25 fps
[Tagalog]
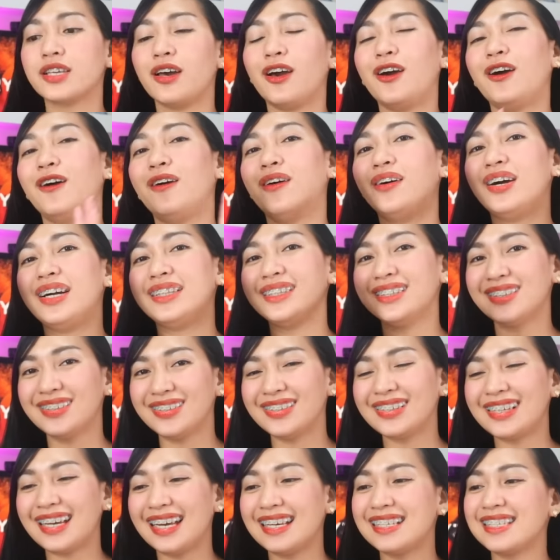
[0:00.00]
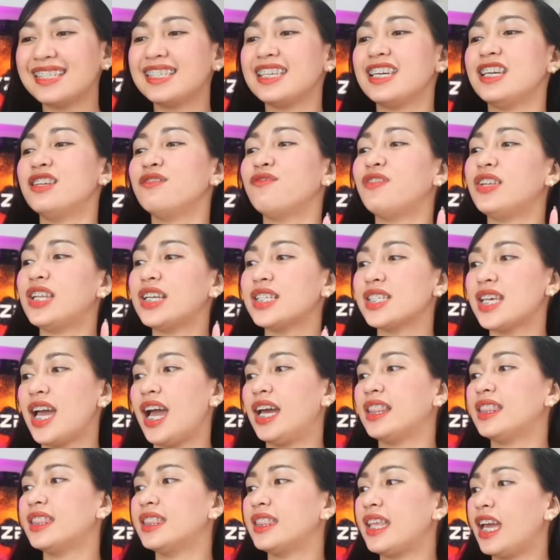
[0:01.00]
So, andito na nga si Infinix
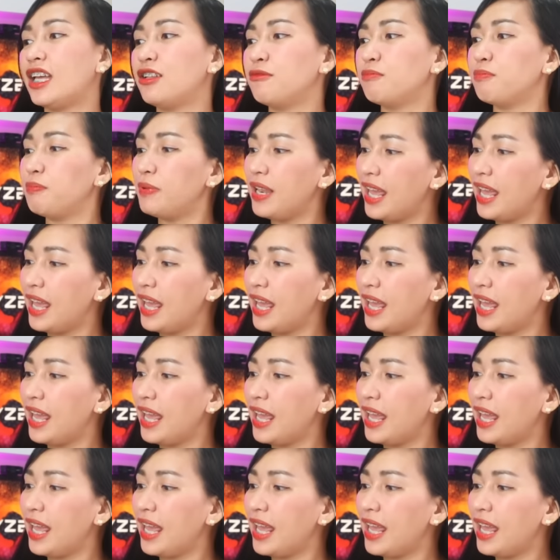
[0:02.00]
Hot 10